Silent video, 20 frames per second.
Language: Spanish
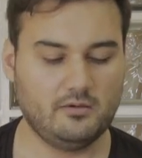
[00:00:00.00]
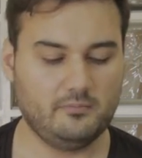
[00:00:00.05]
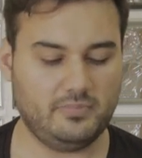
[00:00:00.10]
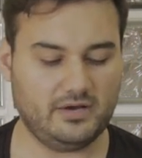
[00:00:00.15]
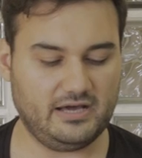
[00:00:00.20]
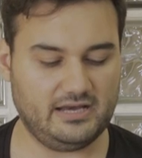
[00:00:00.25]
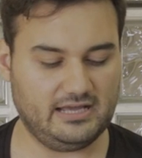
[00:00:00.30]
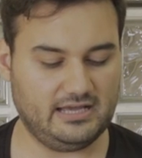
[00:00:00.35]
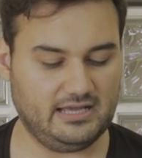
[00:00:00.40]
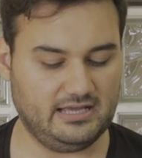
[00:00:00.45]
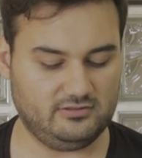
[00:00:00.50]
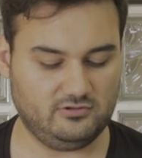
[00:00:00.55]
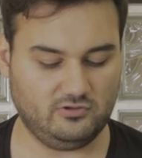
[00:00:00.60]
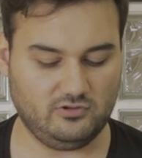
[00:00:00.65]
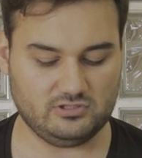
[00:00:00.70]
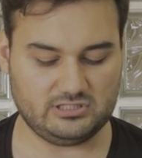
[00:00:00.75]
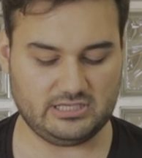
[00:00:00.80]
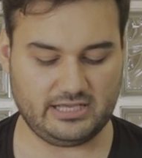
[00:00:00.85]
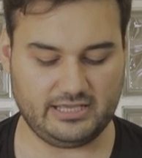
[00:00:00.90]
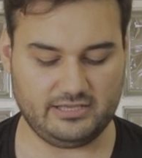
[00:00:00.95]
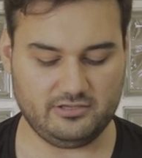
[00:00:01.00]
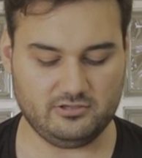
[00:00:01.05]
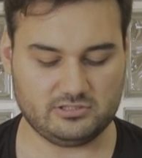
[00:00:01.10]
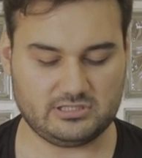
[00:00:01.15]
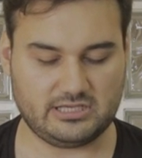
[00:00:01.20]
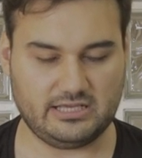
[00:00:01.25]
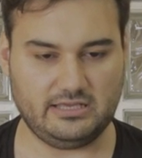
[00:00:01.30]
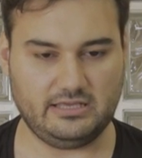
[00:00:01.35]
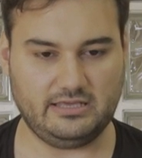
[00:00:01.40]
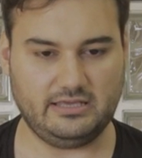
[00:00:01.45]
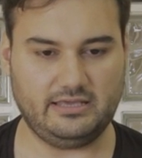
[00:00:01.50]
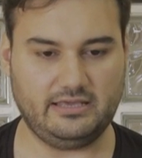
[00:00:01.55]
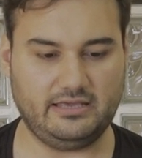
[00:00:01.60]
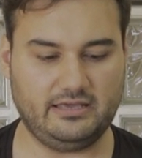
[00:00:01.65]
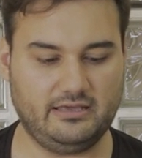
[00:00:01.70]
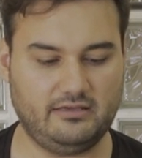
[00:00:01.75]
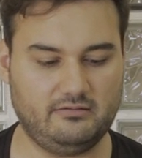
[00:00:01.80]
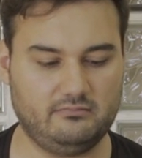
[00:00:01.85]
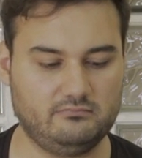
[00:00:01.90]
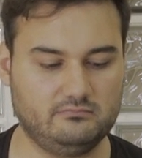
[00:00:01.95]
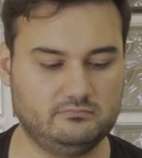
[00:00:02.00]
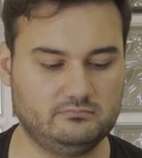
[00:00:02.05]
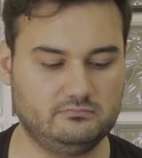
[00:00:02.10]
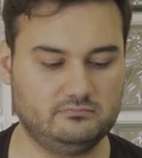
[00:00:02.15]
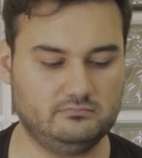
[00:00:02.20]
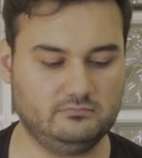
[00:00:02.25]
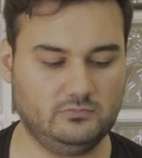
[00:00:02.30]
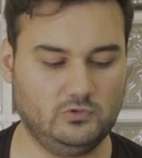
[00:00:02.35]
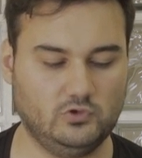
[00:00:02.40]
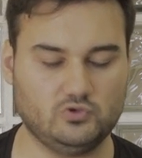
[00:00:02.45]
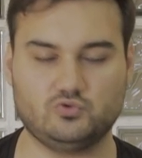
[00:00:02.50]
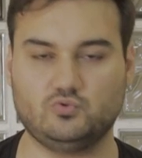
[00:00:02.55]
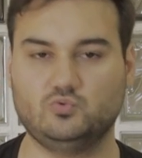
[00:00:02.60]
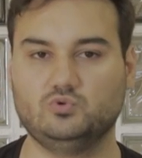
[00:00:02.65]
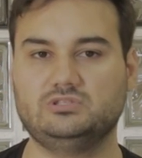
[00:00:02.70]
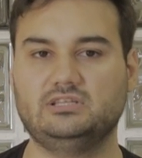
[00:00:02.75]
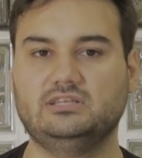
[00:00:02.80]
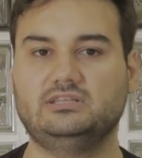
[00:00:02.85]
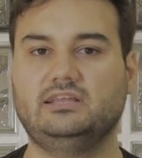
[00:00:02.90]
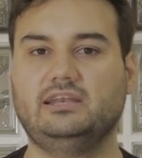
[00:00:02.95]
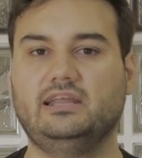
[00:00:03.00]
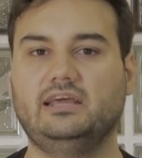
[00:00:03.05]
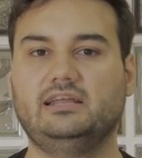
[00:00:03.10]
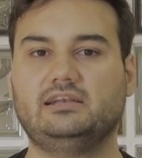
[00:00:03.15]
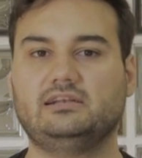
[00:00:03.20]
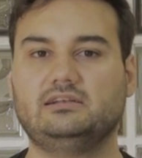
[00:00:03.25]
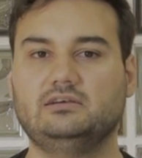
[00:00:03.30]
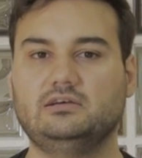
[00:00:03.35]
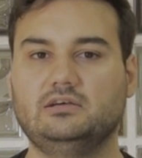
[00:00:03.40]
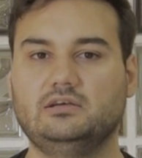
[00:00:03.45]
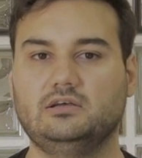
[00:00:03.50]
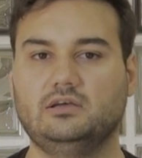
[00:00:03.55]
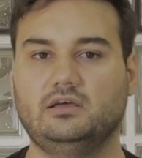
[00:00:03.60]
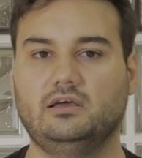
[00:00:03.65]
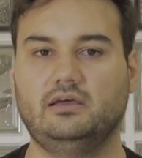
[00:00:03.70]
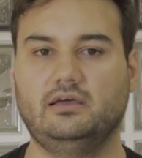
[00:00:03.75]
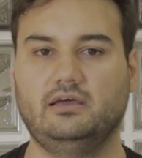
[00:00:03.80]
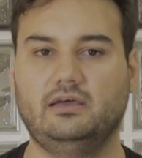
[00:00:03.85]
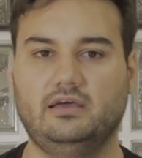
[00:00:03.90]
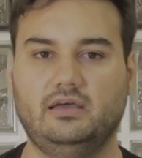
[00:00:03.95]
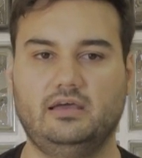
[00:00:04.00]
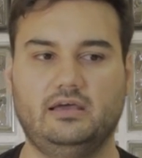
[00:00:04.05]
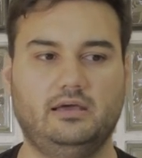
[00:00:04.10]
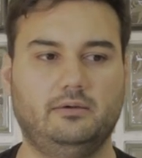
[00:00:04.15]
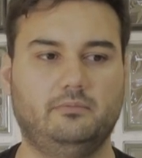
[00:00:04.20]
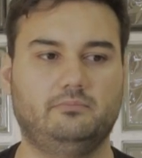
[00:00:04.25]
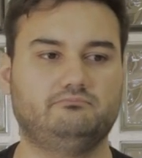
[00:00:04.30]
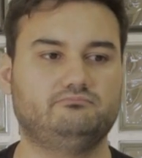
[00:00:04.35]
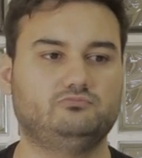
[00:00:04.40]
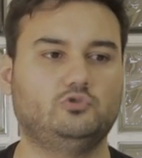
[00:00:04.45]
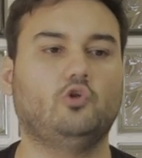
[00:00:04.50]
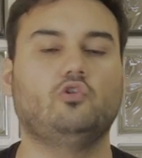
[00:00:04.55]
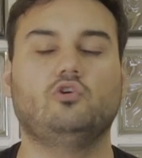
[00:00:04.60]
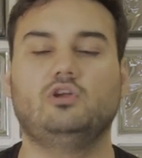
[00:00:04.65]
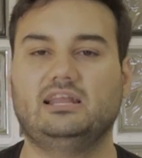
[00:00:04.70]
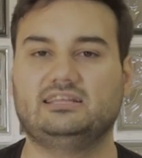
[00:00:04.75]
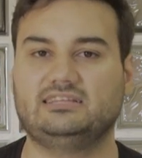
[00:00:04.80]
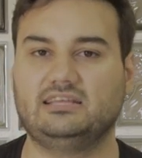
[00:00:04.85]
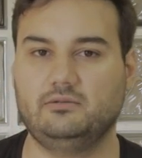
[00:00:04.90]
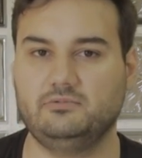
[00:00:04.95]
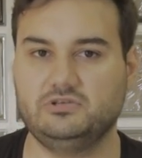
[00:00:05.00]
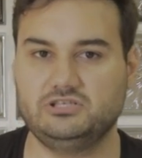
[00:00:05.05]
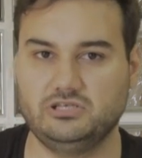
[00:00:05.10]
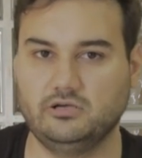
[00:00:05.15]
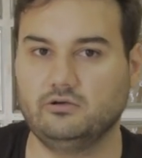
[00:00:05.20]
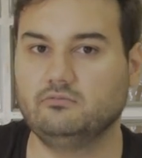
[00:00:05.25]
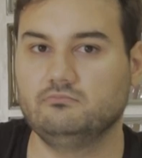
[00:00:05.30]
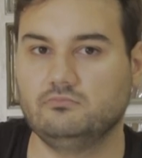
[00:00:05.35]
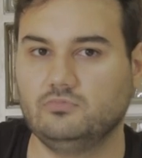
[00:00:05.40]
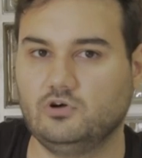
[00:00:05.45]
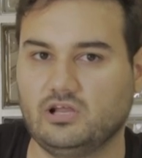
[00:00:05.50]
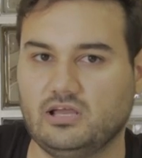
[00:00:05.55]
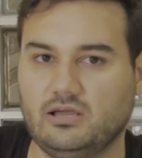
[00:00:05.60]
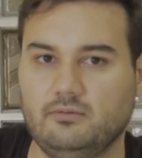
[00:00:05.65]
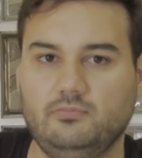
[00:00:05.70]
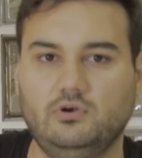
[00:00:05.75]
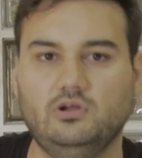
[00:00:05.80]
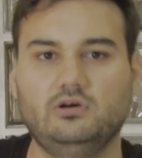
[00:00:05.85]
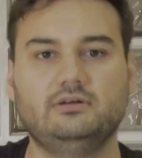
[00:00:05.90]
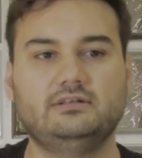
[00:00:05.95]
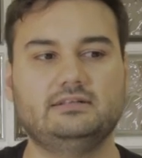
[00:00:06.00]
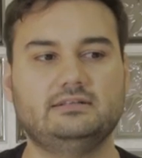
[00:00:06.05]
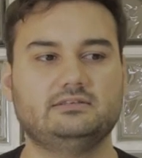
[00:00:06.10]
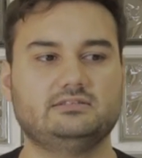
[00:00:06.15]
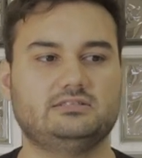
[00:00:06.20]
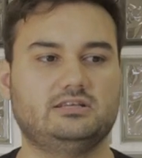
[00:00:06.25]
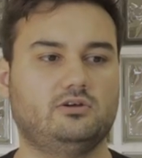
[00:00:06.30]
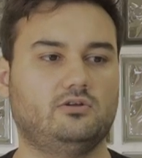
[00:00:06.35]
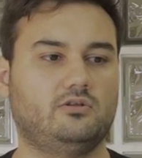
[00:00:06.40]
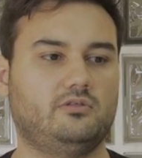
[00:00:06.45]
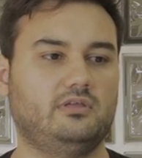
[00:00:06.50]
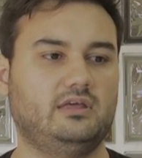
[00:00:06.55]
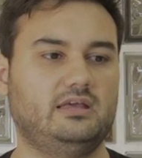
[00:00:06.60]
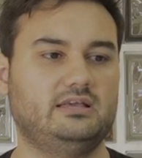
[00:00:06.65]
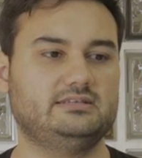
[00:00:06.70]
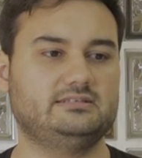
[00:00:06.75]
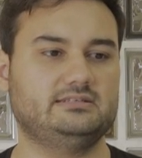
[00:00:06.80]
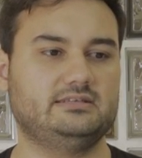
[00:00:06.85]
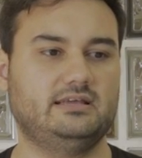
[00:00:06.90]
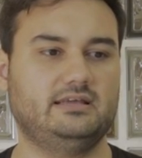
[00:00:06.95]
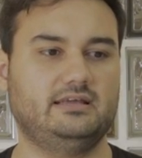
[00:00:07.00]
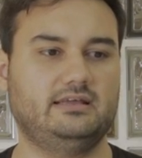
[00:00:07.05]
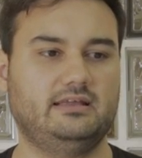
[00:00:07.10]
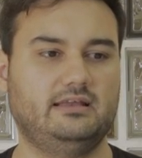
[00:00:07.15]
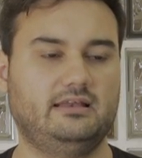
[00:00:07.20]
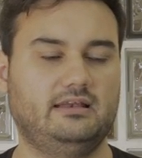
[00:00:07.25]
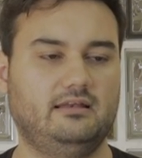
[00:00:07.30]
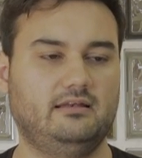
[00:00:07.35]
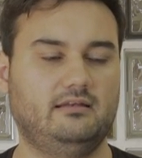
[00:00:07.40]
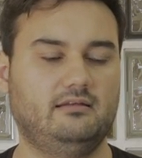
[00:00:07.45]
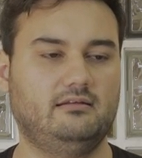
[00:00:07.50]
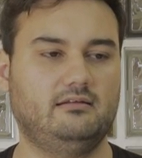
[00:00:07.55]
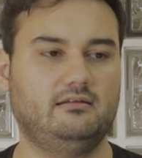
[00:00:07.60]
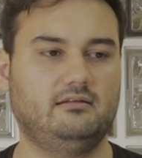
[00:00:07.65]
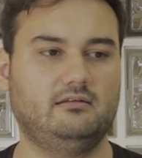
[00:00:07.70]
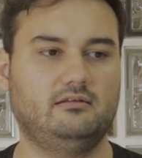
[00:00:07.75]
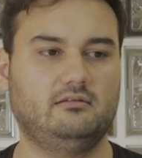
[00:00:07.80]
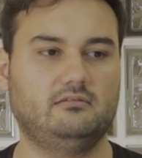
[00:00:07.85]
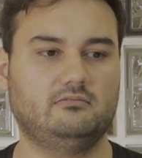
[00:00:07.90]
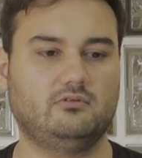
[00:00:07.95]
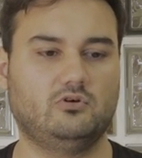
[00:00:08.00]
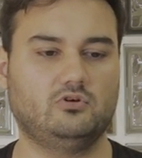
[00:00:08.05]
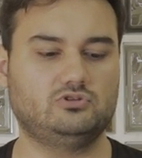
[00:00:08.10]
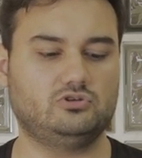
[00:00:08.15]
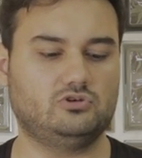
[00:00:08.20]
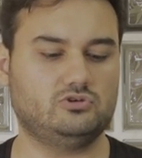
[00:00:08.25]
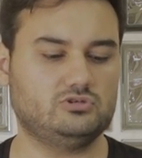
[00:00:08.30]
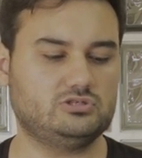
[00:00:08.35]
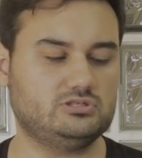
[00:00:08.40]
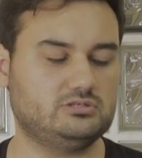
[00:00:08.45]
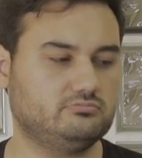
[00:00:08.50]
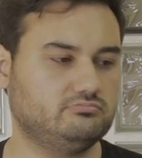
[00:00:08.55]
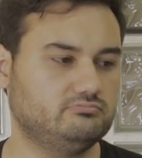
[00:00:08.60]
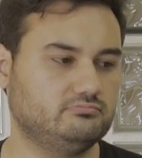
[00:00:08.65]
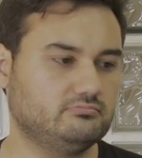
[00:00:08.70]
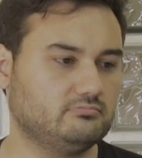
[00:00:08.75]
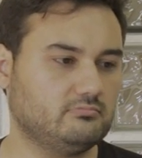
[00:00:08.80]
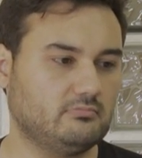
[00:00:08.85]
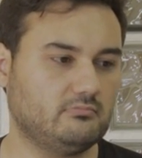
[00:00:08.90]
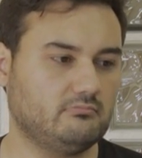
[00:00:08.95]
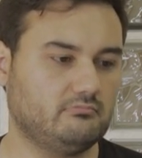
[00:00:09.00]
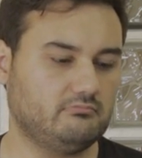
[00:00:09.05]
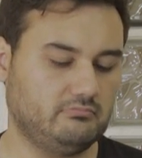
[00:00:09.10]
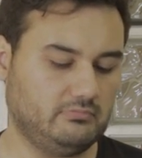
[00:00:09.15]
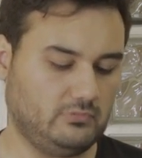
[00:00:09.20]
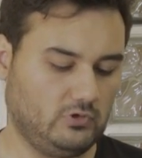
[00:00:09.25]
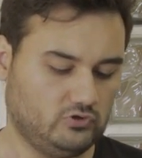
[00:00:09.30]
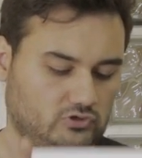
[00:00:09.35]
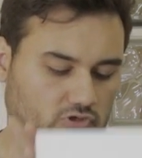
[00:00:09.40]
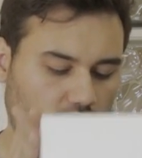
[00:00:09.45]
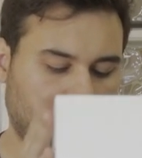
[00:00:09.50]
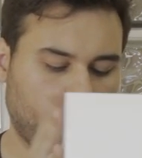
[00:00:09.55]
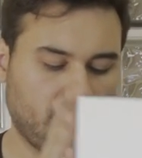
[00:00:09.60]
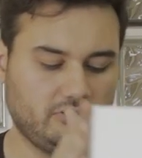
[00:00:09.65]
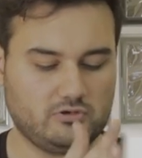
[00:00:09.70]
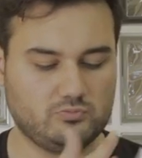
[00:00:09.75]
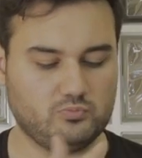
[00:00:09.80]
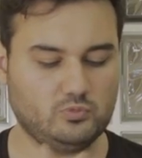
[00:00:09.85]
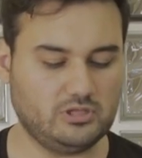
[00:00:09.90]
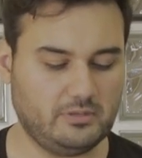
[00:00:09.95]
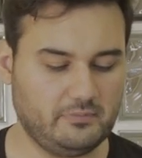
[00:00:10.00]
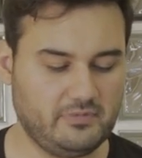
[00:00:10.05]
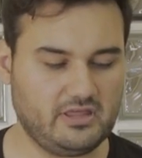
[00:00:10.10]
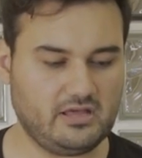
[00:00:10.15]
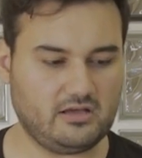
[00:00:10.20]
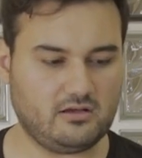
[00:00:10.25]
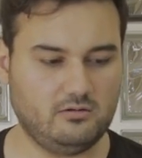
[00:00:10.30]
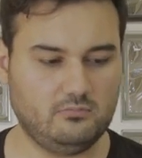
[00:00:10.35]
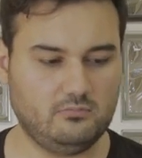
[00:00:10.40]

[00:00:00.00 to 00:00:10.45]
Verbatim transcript: para todos aquellos que mm, os guste tener eh, todo en la televisión, por ejemplo. Si conocéis otros otros centros multimedia